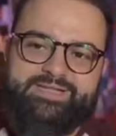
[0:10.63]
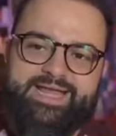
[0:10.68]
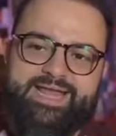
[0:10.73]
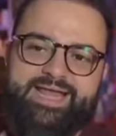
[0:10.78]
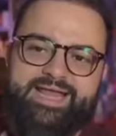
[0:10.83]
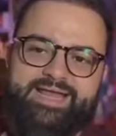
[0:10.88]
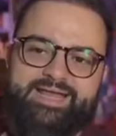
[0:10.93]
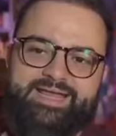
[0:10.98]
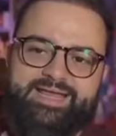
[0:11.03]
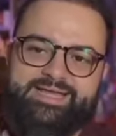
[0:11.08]

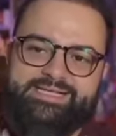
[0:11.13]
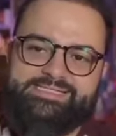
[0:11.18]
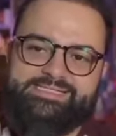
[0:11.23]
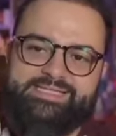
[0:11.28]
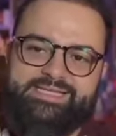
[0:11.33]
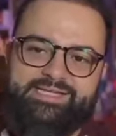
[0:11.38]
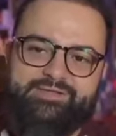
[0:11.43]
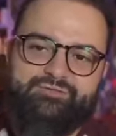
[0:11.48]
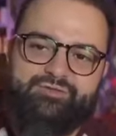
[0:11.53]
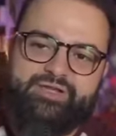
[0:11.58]
É
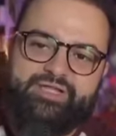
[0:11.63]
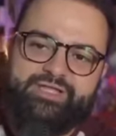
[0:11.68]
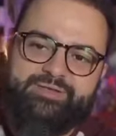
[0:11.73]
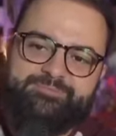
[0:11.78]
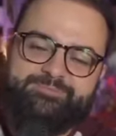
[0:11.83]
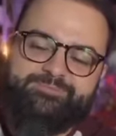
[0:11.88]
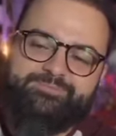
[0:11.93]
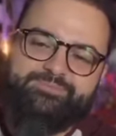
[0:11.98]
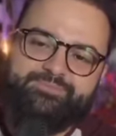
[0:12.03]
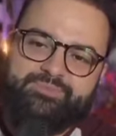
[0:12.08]
esse livro aqui.
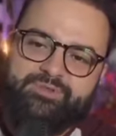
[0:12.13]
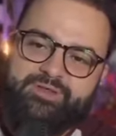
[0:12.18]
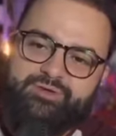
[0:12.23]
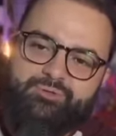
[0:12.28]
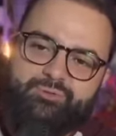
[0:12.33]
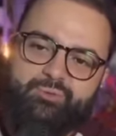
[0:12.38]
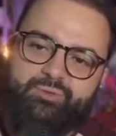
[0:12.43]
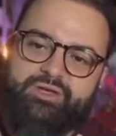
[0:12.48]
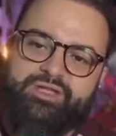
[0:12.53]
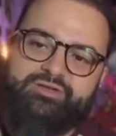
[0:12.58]

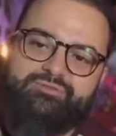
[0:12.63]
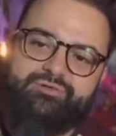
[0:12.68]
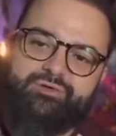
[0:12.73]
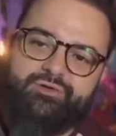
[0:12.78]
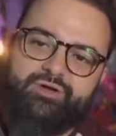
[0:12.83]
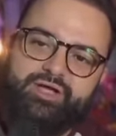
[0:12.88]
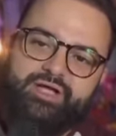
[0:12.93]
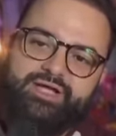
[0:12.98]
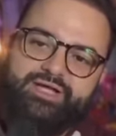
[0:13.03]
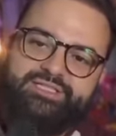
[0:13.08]
O
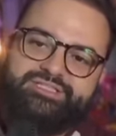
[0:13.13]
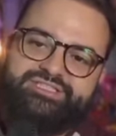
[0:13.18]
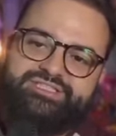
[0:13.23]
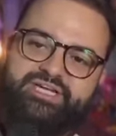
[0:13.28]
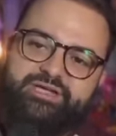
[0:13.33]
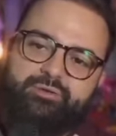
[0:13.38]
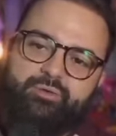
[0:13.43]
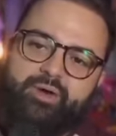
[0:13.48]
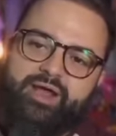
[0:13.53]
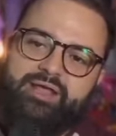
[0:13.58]
livro
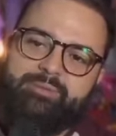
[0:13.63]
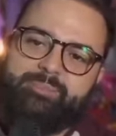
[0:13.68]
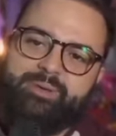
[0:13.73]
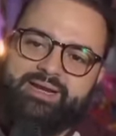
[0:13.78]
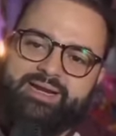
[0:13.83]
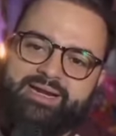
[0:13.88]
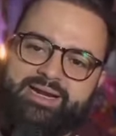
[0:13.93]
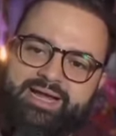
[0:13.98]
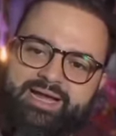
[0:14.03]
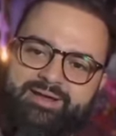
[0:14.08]
Chico Rei
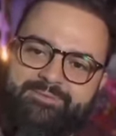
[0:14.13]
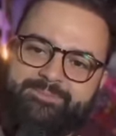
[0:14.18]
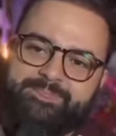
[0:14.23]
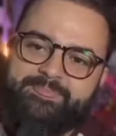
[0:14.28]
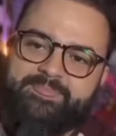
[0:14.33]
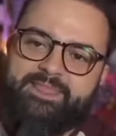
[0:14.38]
Paraná.